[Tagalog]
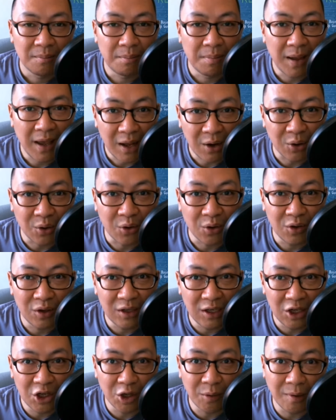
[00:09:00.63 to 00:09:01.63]
Pero,
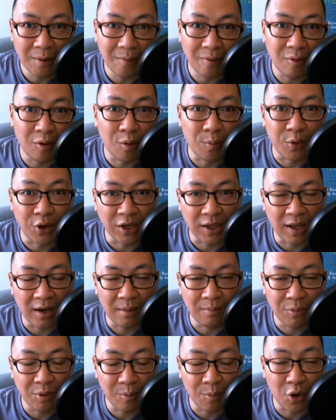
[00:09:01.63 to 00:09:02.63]
hindi ko naman
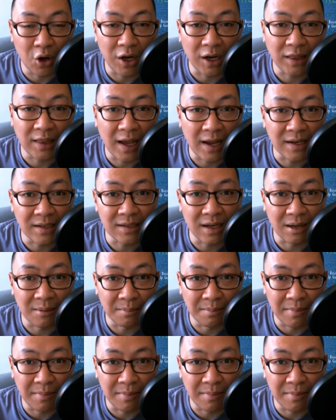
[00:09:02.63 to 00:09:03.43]
mamonetize ang